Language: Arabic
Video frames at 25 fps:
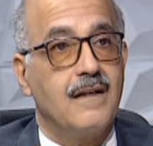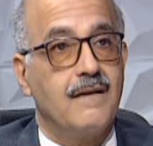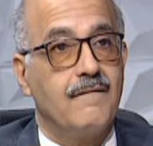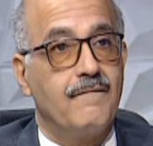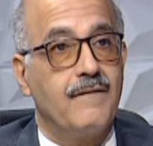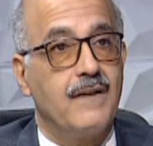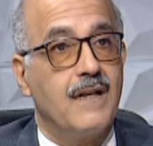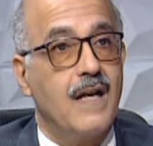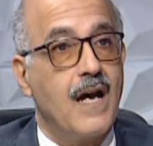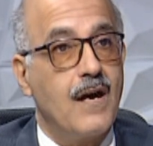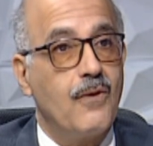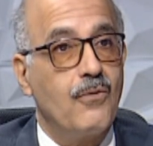
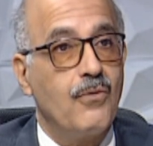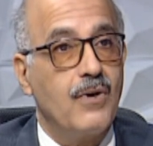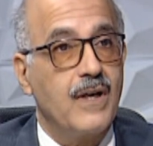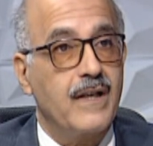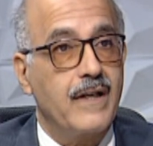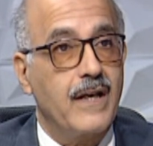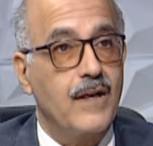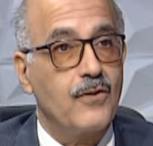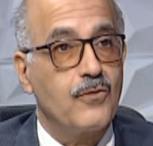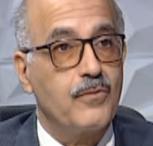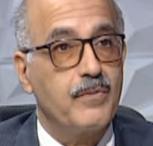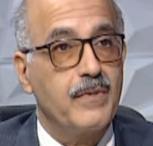في الأول
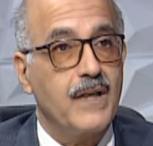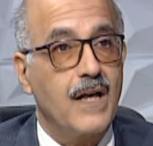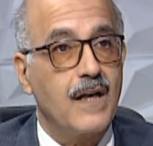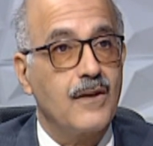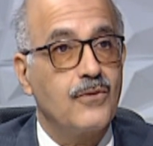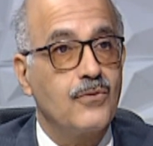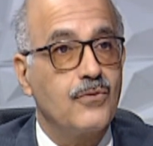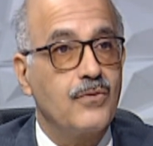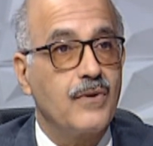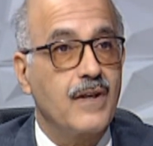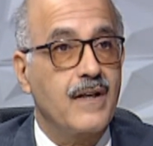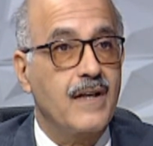كانوا
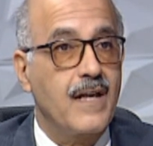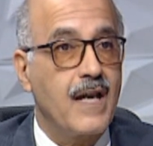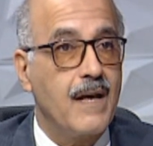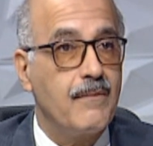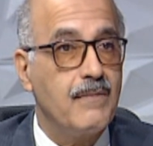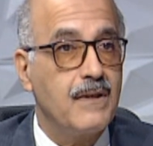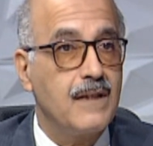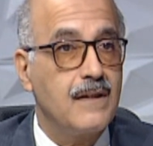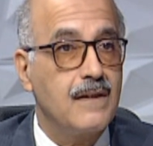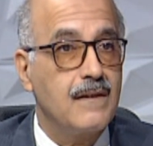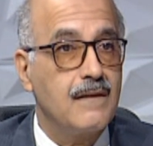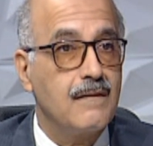بياخدوا
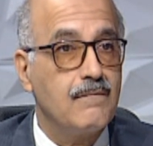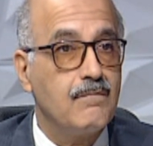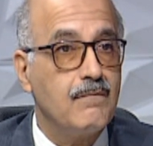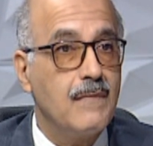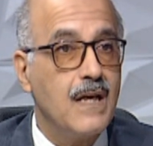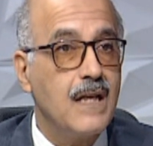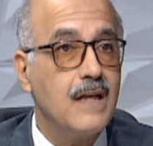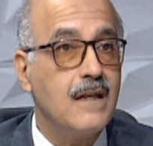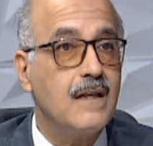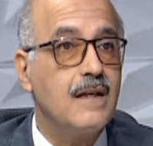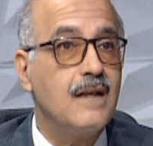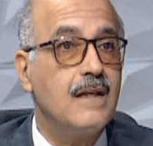الكبد
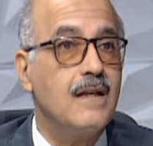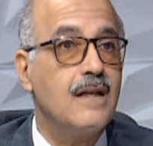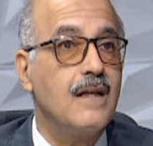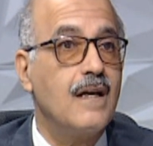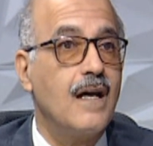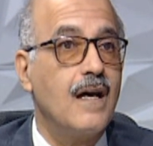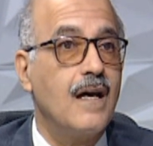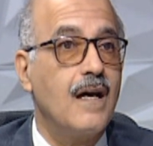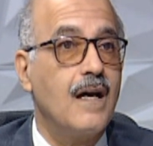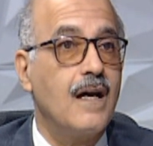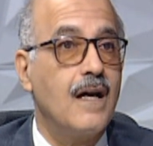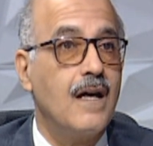من
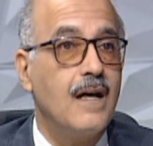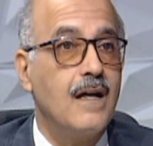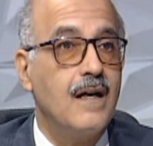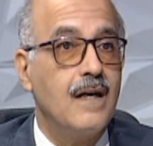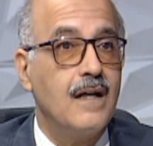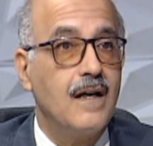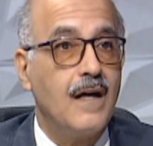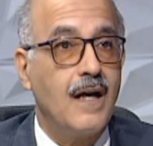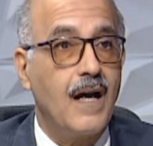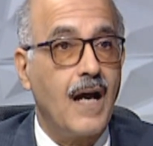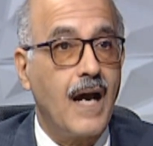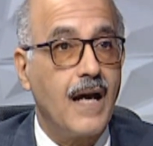
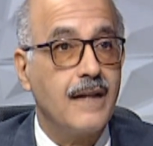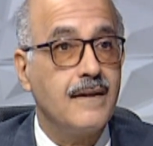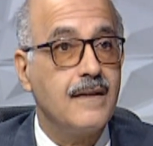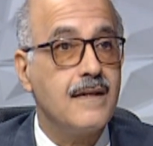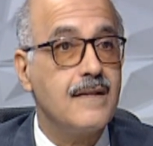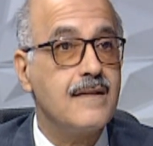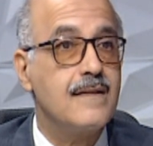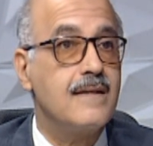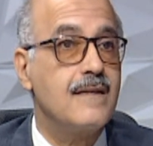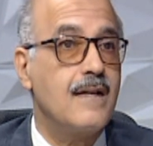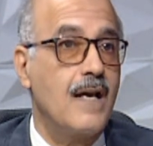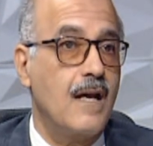
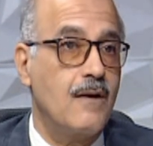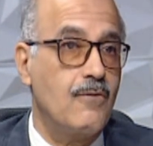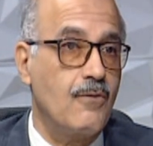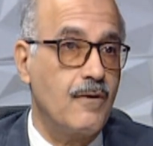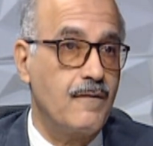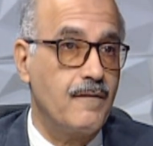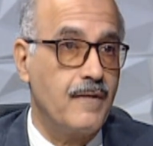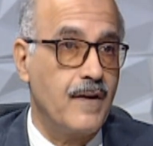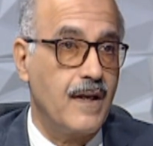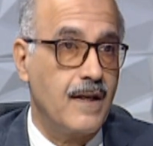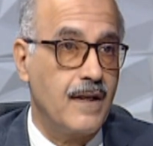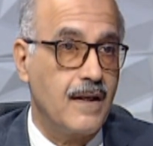حديثي
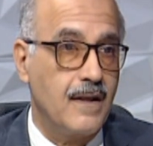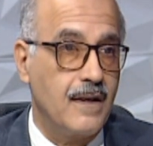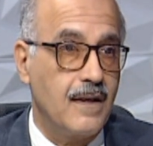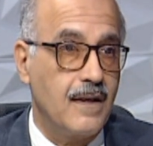الوفاة